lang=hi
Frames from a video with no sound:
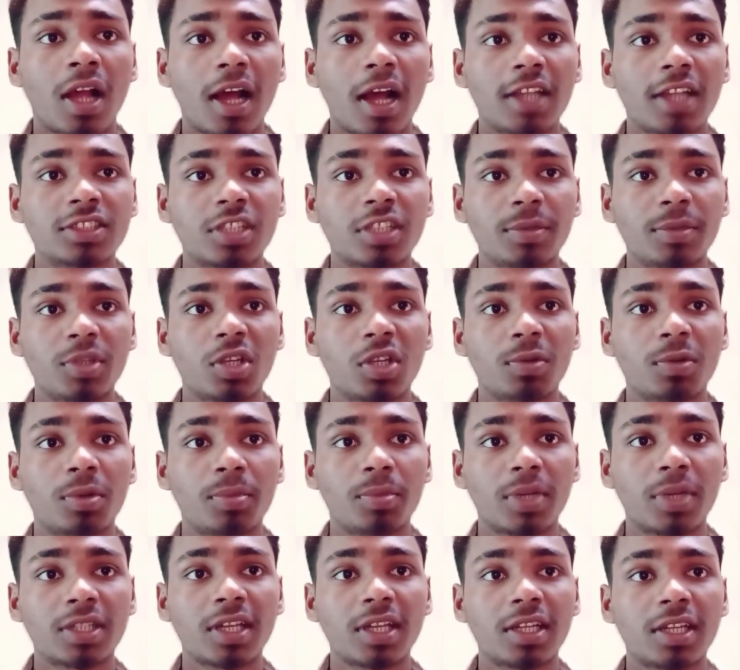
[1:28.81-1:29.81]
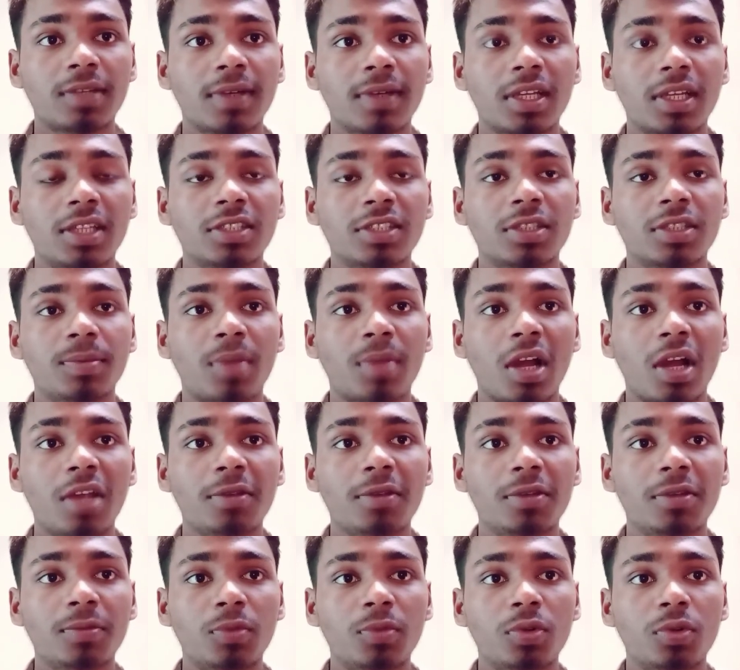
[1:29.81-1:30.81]
आज के वीडियो में हम बताने वाला है कि
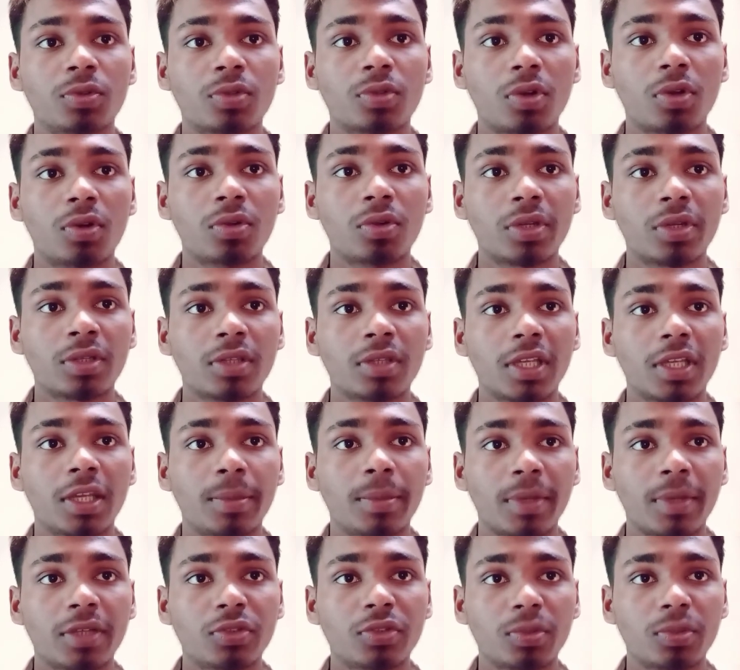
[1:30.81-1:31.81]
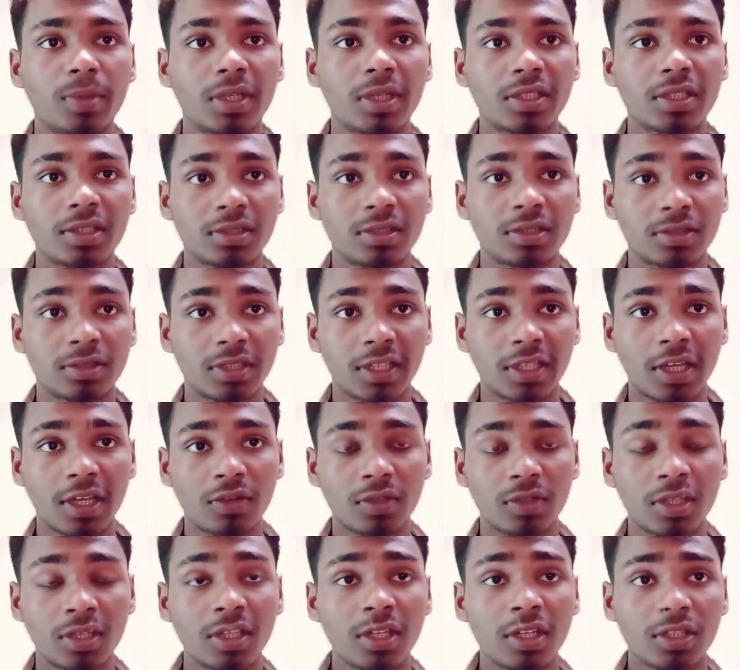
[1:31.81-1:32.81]
फाइव इन मोड कौन एफ है जो बन के तैयार
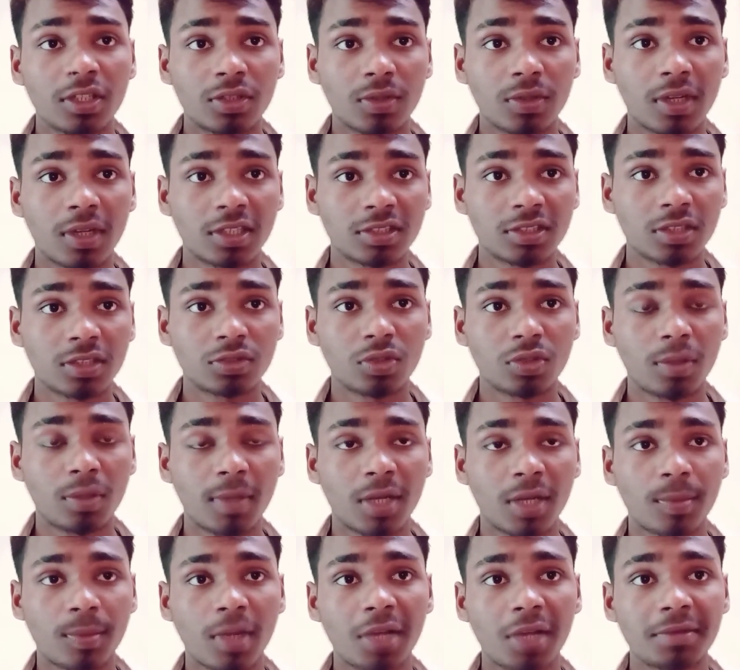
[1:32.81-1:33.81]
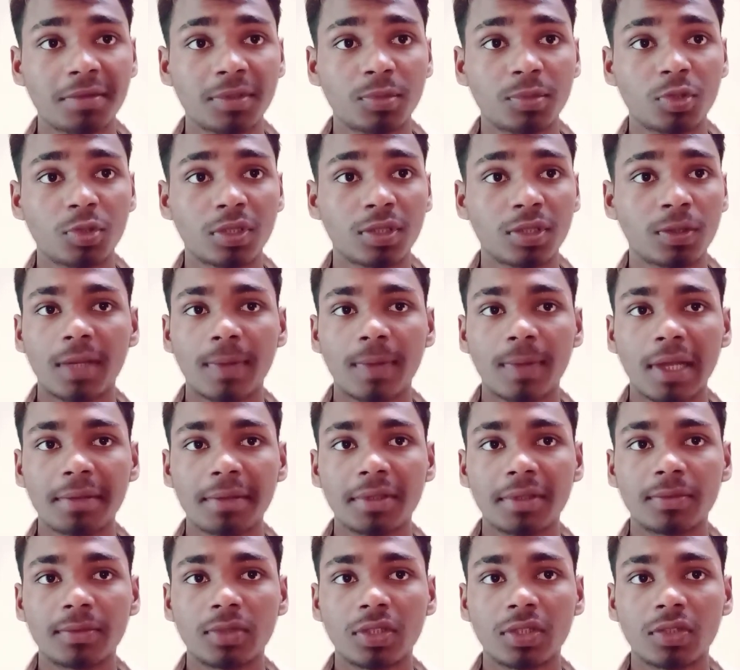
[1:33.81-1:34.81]
हुए तो गाइज जो हमारा फाइव इन मोड है वो फाइव
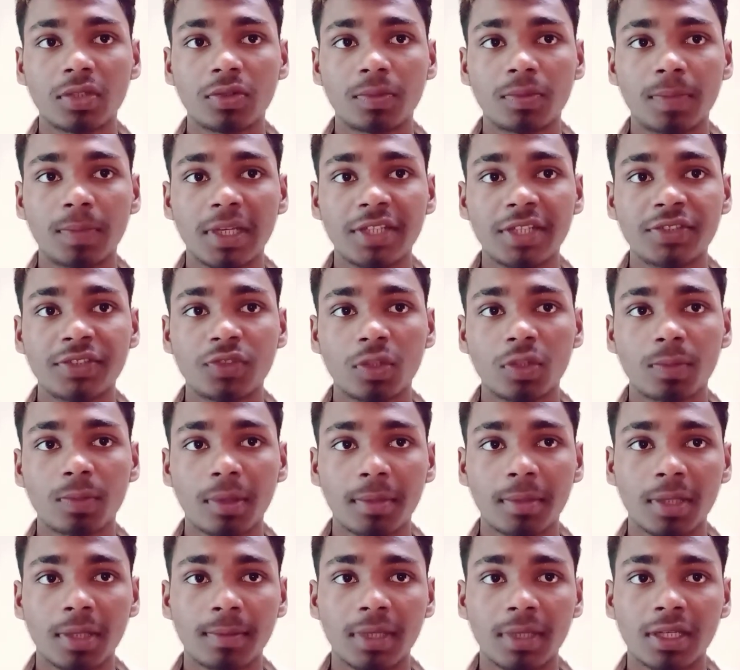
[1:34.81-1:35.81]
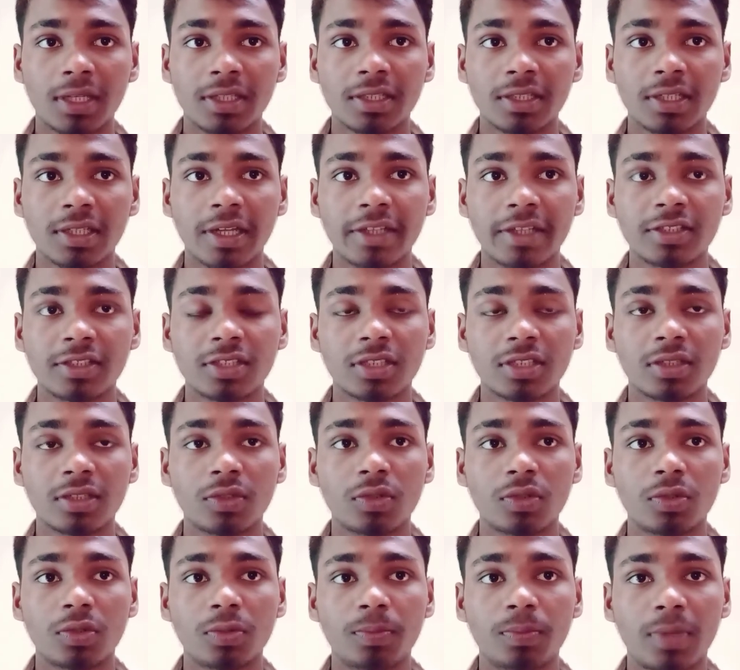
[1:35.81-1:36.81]
इन मोड है वो प्ले स्टोर पर अवेलेबल नहीं है गाइस
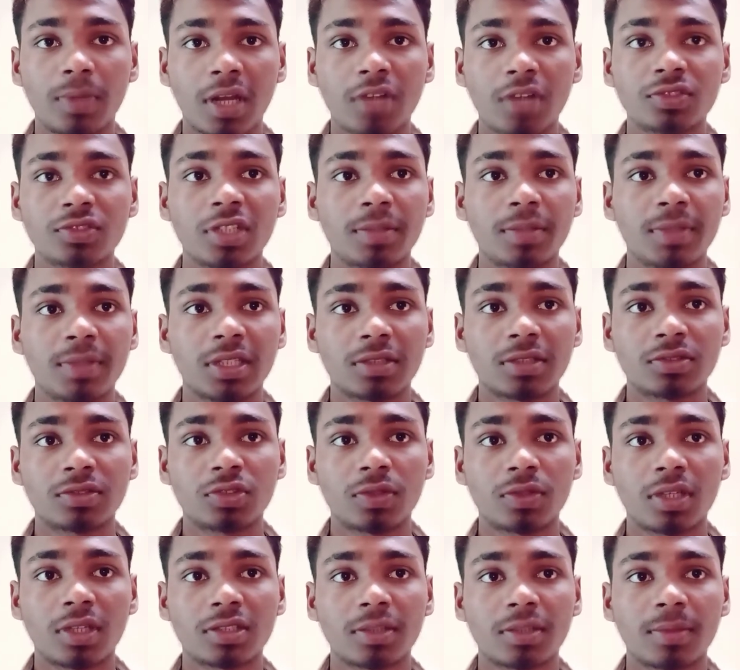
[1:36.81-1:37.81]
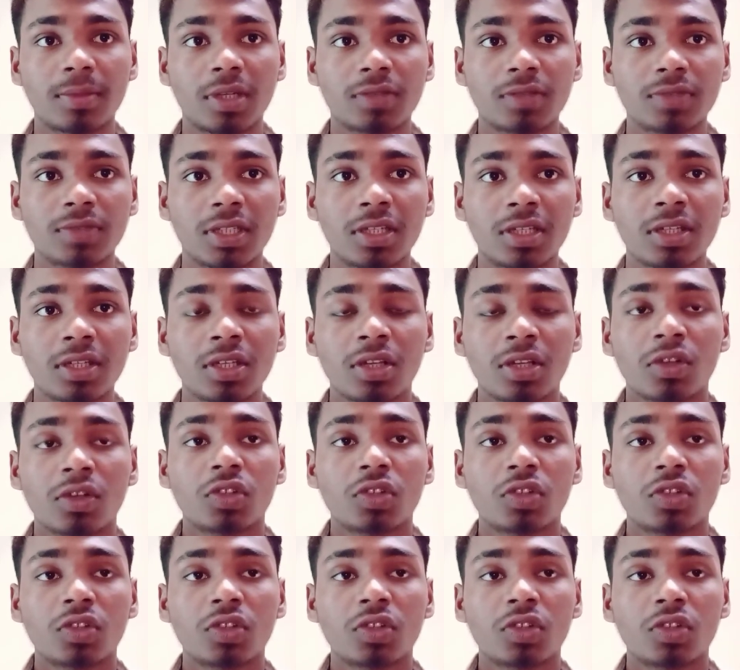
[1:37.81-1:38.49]
वो ब्राउजर में एक छोटा सा ब्राउजर है